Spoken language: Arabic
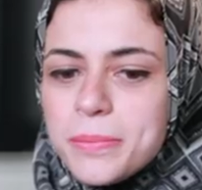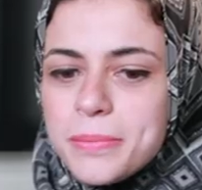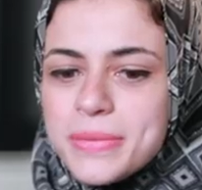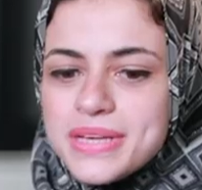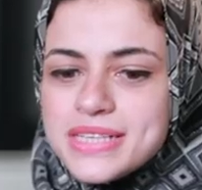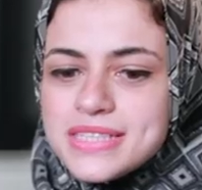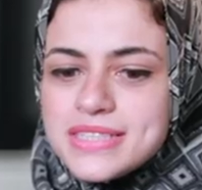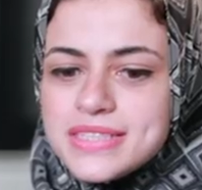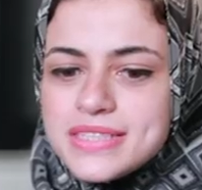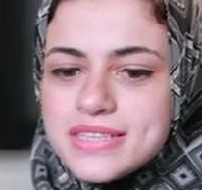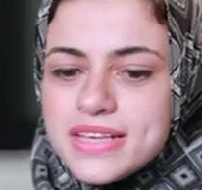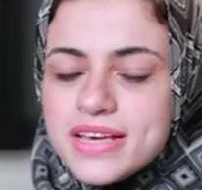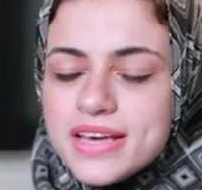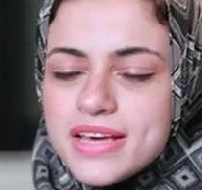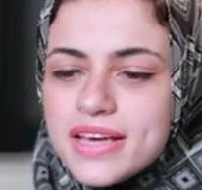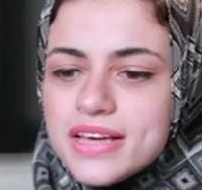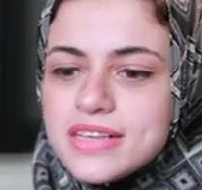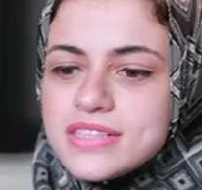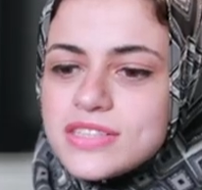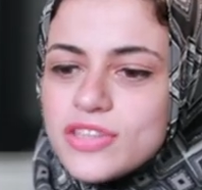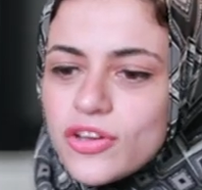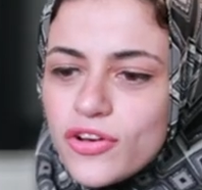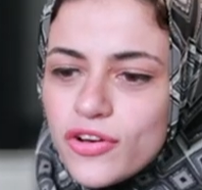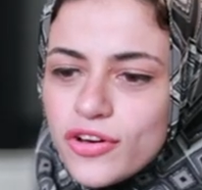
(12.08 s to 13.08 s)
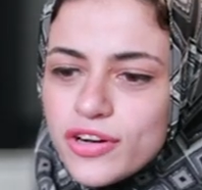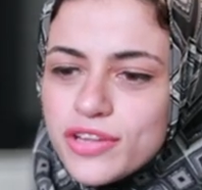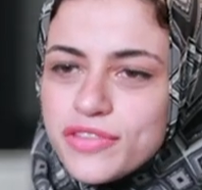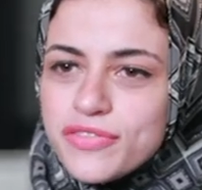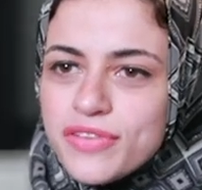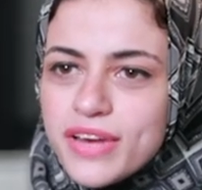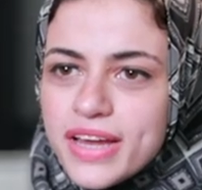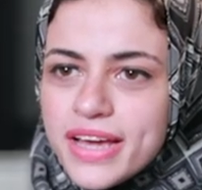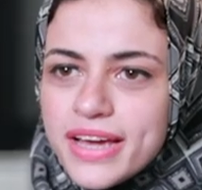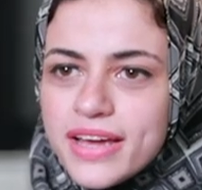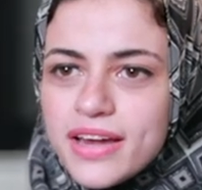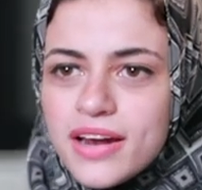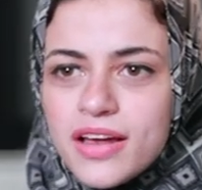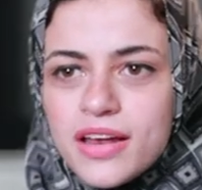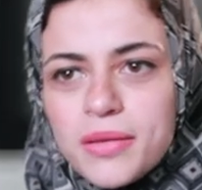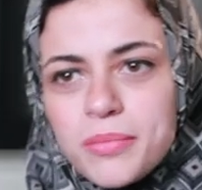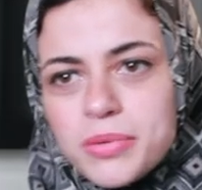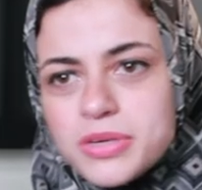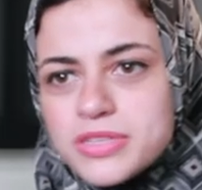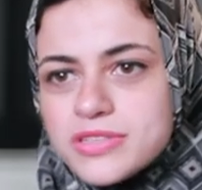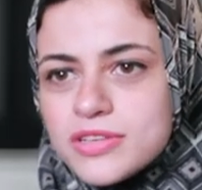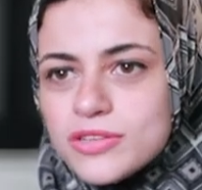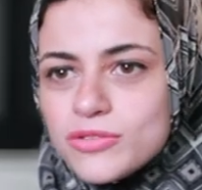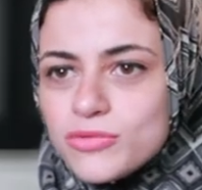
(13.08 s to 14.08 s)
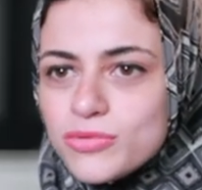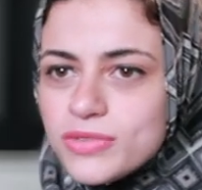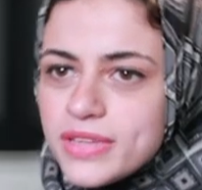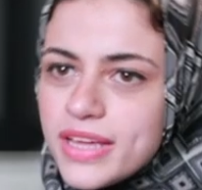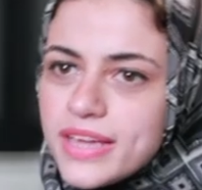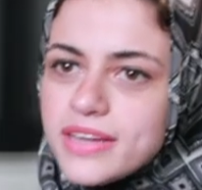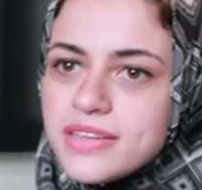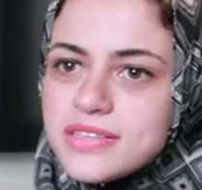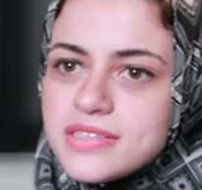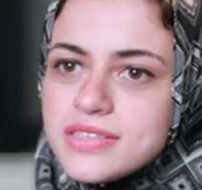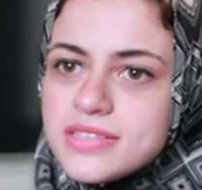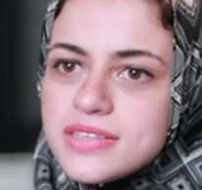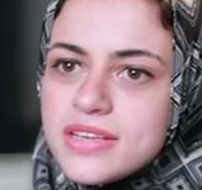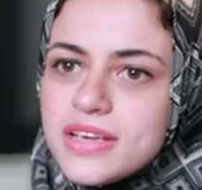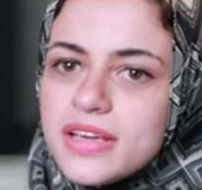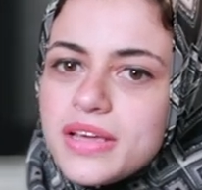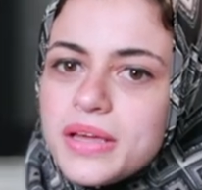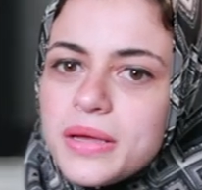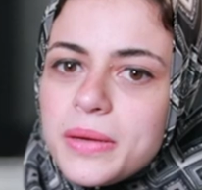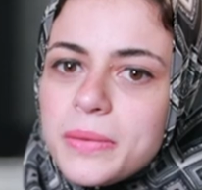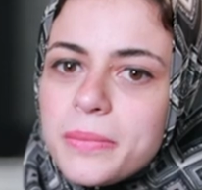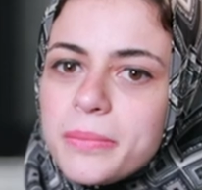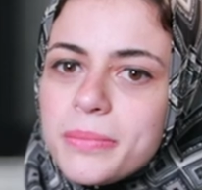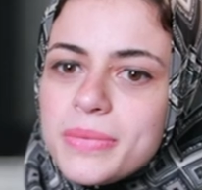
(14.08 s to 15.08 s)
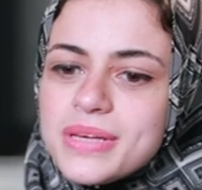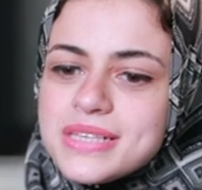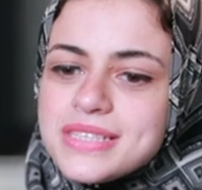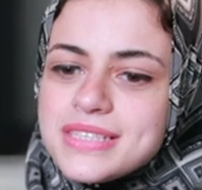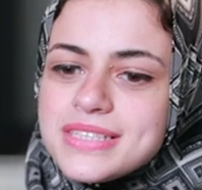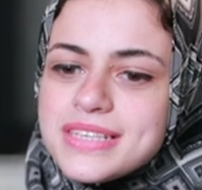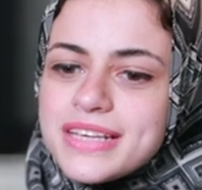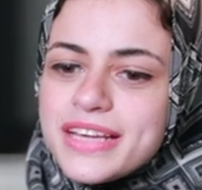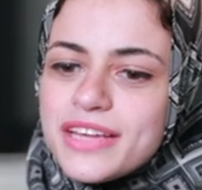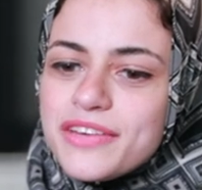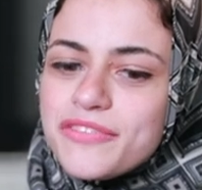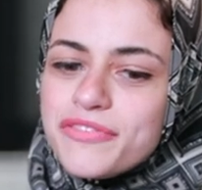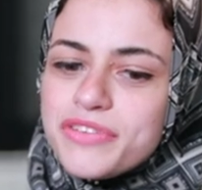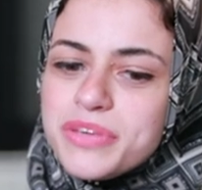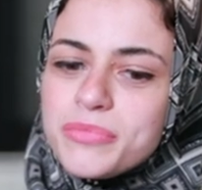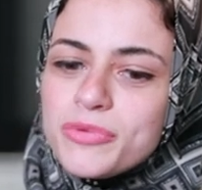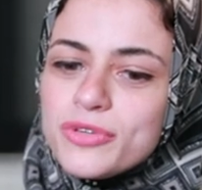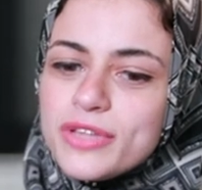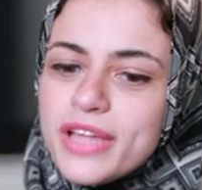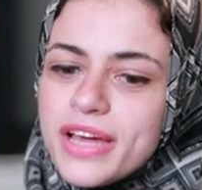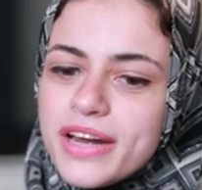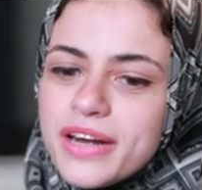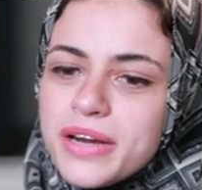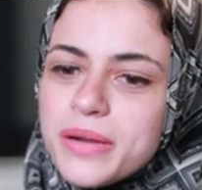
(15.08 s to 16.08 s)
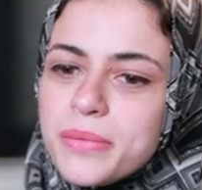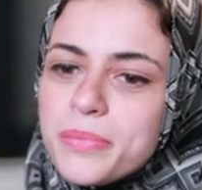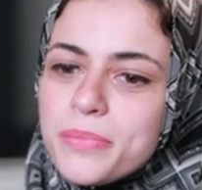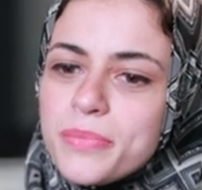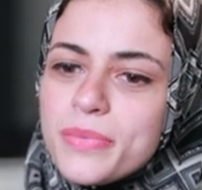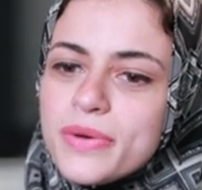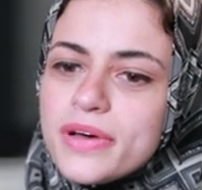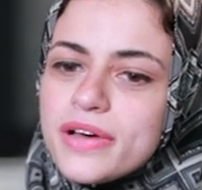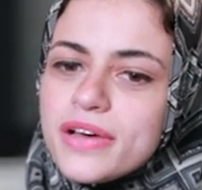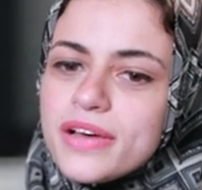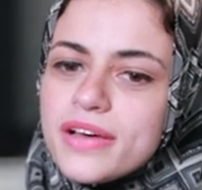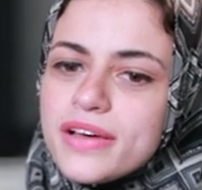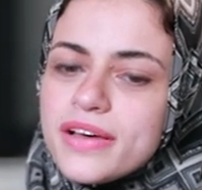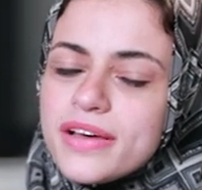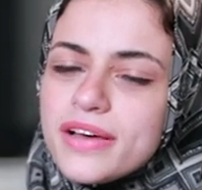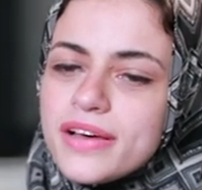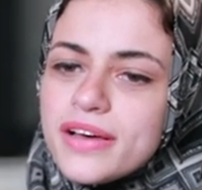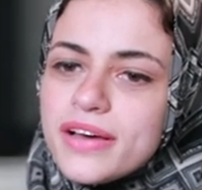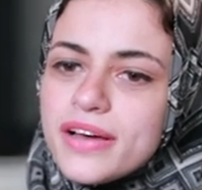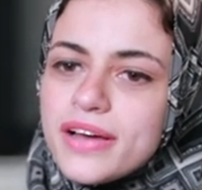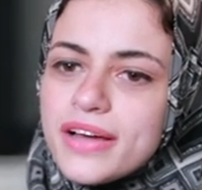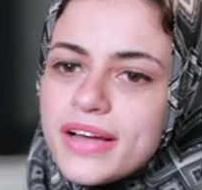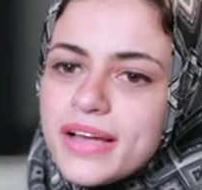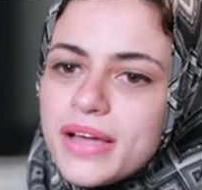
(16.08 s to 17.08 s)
بس استقريت في الاخر على باسكت وتنس بس كان في مدرب آه،